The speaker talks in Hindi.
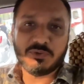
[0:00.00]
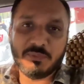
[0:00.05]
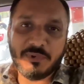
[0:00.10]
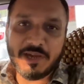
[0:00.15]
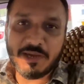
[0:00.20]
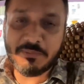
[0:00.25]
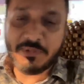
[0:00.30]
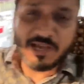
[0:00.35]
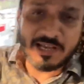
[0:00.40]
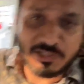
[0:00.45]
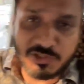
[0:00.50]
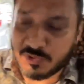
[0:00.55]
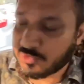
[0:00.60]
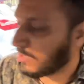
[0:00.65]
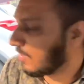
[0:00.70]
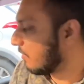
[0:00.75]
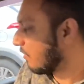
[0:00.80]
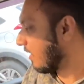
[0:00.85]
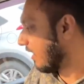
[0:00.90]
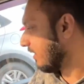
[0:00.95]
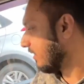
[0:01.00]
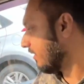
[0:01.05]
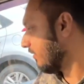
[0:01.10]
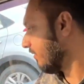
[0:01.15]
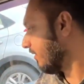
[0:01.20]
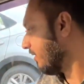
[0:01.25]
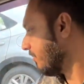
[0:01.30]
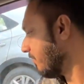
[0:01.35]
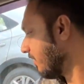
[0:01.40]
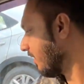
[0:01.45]
मैं अभी आ चुका हूँ
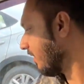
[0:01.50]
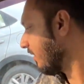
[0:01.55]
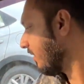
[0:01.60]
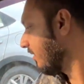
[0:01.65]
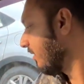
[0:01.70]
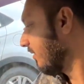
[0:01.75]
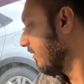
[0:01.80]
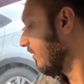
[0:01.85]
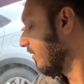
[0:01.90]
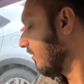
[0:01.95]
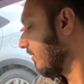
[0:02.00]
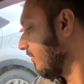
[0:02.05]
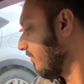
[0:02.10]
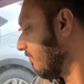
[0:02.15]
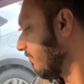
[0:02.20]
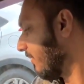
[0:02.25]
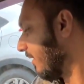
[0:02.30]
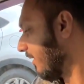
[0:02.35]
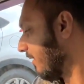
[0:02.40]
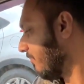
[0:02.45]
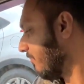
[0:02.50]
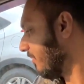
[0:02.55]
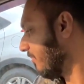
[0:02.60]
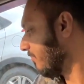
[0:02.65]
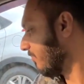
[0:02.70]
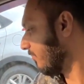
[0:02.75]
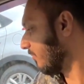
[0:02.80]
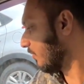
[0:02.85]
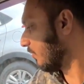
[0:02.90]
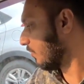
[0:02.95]
कांदीवली में भाई अभी
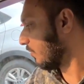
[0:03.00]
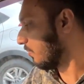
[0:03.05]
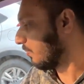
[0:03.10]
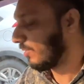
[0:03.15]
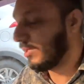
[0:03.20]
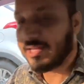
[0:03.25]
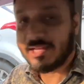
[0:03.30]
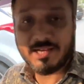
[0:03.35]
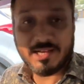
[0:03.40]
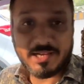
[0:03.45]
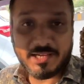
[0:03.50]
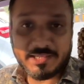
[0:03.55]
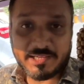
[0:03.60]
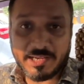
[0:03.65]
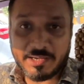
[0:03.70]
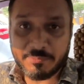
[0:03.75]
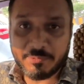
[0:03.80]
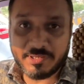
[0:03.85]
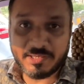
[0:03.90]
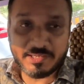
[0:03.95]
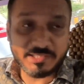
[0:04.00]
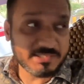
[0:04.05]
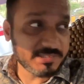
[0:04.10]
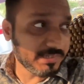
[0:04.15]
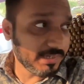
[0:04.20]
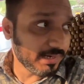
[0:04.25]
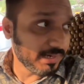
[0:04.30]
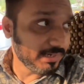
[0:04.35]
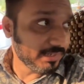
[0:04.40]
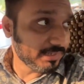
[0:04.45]
थोड़ा यहाँ पे रेस्ट
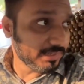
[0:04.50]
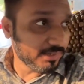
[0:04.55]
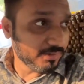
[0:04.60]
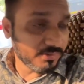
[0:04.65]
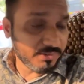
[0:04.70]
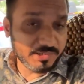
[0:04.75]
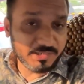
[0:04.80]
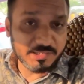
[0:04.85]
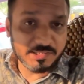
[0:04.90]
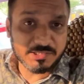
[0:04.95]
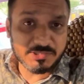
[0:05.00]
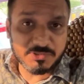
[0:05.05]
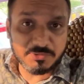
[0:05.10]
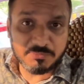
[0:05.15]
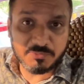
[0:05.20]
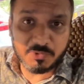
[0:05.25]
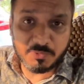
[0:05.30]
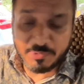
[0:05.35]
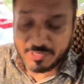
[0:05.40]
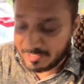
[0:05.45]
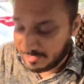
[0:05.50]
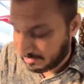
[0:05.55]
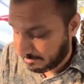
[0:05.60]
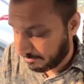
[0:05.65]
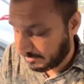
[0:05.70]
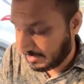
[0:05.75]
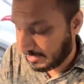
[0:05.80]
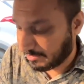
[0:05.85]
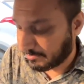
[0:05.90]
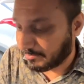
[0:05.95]
कर लेते और ये जो मोबाइल है
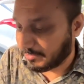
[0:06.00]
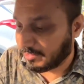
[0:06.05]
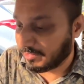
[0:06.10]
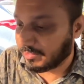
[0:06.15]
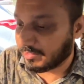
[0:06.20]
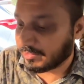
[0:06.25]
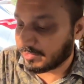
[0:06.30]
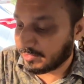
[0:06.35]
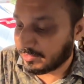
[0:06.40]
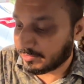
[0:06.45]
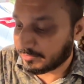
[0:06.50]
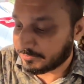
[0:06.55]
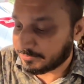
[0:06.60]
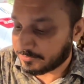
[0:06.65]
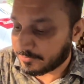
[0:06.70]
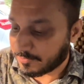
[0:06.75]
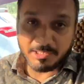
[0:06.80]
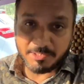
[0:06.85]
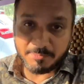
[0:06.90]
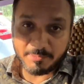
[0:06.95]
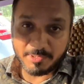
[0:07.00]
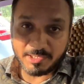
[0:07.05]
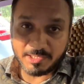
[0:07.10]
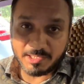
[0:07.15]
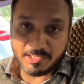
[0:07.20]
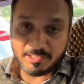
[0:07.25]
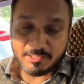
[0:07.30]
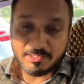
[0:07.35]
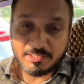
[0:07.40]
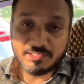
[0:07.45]
अपना हाथ में ले लेते ट्रिप आ
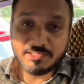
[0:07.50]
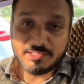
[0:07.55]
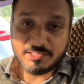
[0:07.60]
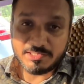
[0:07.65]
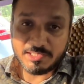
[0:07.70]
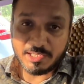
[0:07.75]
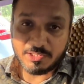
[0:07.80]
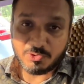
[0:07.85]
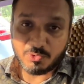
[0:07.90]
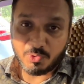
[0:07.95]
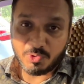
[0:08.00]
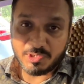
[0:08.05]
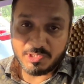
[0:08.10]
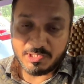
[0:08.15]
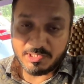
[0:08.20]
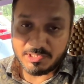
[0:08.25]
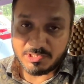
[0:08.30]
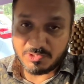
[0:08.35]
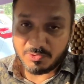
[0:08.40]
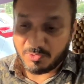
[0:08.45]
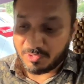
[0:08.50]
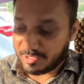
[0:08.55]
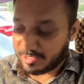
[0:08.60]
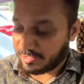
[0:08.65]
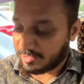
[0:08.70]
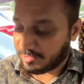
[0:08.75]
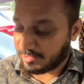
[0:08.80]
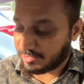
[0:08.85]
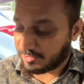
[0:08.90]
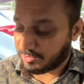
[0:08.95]
गई शायद कोई नहीं रिसीव कर
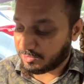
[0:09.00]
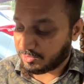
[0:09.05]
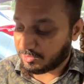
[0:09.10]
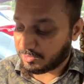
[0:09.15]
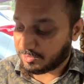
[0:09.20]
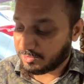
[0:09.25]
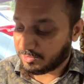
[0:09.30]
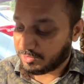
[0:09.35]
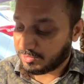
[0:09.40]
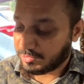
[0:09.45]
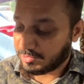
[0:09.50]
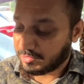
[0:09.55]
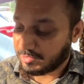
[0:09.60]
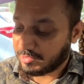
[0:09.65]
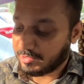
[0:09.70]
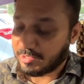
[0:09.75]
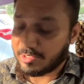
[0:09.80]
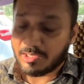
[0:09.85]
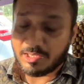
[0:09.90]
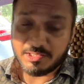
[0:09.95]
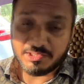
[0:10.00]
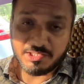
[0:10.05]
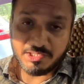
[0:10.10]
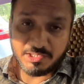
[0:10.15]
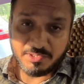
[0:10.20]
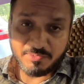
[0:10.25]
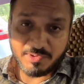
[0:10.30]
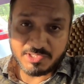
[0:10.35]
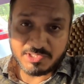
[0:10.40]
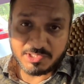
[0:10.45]
रहा था तो
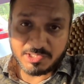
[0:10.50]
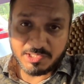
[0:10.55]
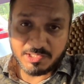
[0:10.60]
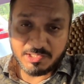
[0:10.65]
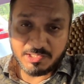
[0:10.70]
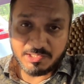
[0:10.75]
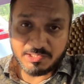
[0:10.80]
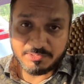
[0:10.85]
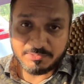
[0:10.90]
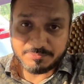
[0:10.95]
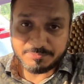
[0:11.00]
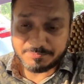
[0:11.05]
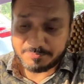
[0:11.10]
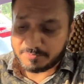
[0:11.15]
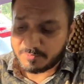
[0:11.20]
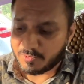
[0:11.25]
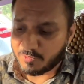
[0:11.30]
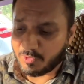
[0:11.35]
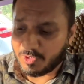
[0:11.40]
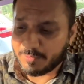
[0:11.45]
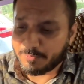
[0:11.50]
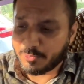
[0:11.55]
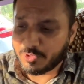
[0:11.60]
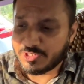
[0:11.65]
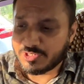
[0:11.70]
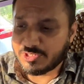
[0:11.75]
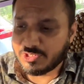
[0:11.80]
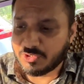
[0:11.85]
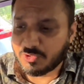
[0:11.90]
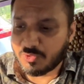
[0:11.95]
अंधेरी वेस्ट की थी
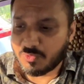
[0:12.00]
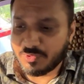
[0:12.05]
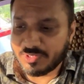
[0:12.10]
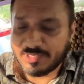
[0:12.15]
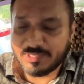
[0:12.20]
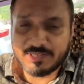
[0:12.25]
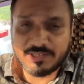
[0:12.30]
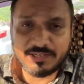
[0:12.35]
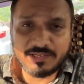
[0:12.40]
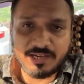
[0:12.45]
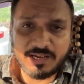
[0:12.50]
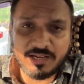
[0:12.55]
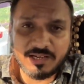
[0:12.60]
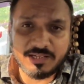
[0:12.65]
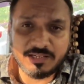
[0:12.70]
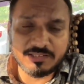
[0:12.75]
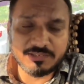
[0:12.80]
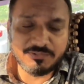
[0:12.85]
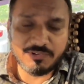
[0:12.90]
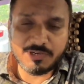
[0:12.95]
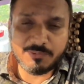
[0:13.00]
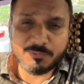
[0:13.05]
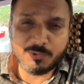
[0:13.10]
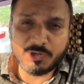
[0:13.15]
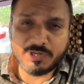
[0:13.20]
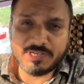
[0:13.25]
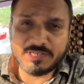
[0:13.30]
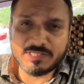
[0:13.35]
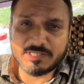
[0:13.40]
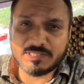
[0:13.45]
1.01 का
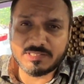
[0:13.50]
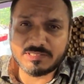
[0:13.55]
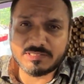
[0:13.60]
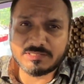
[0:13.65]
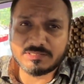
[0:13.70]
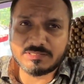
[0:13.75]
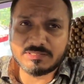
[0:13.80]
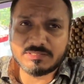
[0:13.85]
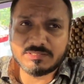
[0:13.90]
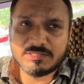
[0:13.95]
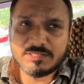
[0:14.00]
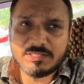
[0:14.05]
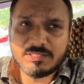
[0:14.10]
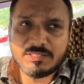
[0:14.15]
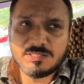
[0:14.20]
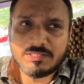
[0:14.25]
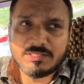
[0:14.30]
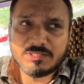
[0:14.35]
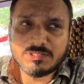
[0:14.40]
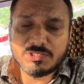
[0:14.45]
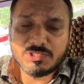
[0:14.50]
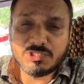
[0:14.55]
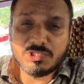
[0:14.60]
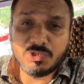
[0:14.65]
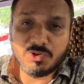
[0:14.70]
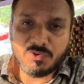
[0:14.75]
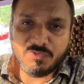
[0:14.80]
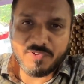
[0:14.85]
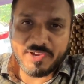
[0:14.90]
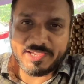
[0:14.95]

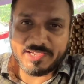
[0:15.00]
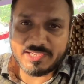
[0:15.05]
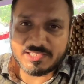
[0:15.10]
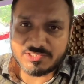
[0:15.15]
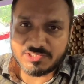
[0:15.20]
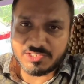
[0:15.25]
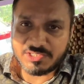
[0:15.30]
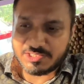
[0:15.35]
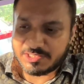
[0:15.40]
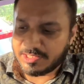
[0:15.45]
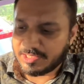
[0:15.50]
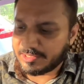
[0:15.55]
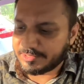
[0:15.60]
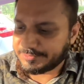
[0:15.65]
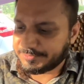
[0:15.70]
1.05 uh, का सर्च था